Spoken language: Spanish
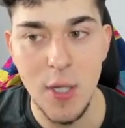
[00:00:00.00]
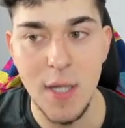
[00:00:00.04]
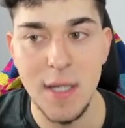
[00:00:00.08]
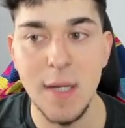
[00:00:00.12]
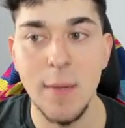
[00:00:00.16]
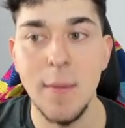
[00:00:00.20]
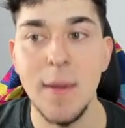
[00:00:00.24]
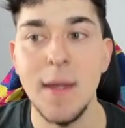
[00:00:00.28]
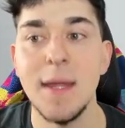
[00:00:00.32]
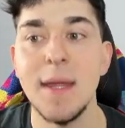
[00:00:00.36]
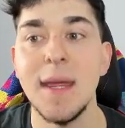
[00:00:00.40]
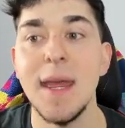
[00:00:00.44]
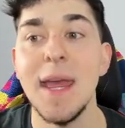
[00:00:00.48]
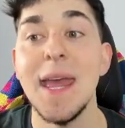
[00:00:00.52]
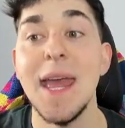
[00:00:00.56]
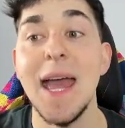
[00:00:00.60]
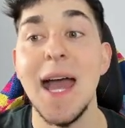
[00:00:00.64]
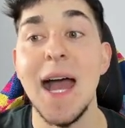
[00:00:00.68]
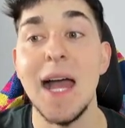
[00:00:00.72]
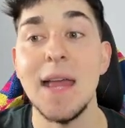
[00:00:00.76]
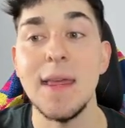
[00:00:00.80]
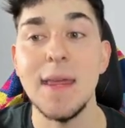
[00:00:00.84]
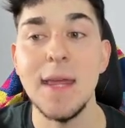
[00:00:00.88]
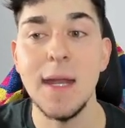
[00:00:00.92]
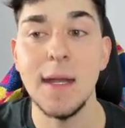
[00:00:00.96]
Ya sabéis que
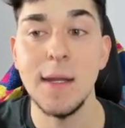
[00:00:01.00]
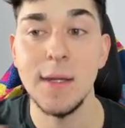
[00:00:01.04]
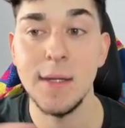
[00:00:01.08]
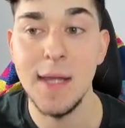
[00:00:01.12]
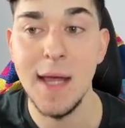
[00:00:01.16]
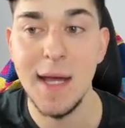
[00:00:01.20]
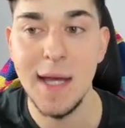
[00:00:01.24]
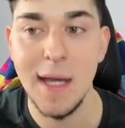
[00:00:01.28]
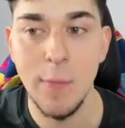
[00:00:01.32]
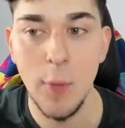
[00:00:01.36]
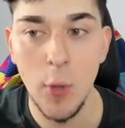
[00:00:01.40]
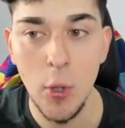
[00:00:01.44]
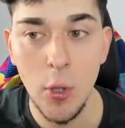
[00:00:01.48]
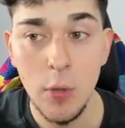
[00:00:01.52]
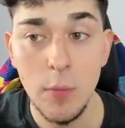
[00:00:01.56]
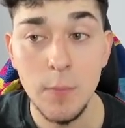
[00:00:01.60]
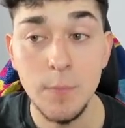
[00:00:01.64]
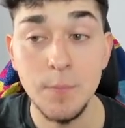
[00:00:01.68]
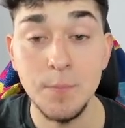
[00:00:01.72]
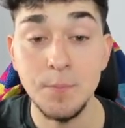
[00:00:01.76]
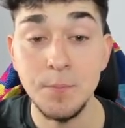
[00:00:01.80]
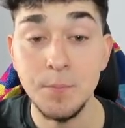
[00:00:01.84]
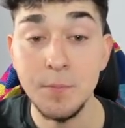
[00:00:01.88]
ayer se acabó